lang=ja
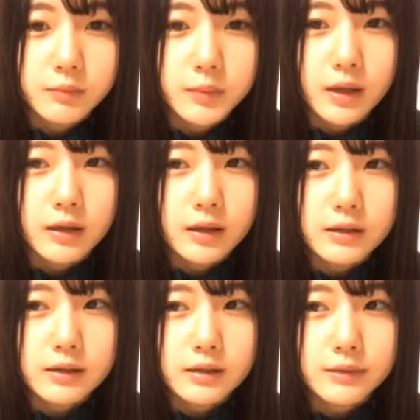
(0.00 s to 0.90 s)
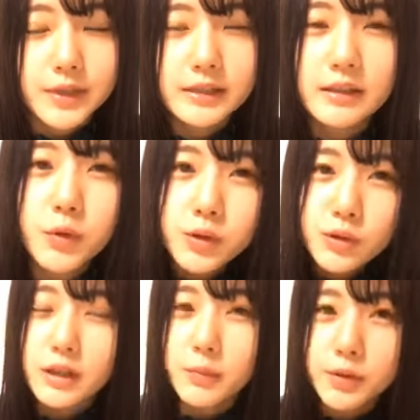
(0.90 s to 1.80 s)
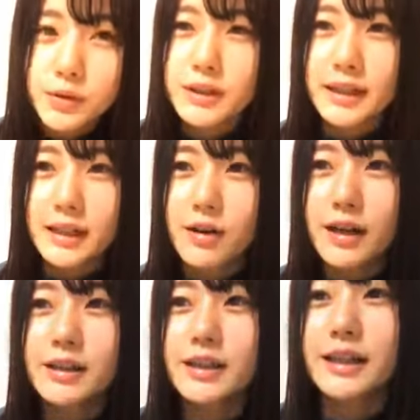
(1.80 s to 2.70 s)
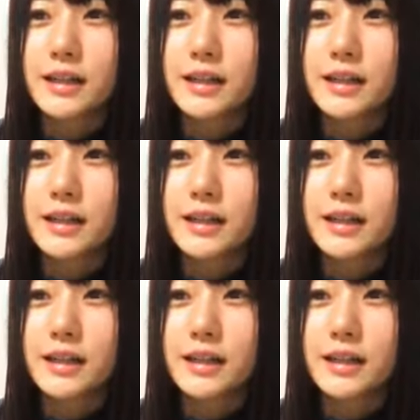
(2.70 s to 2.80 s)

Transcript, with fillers: まあデータ戻るか戻んないか分かんない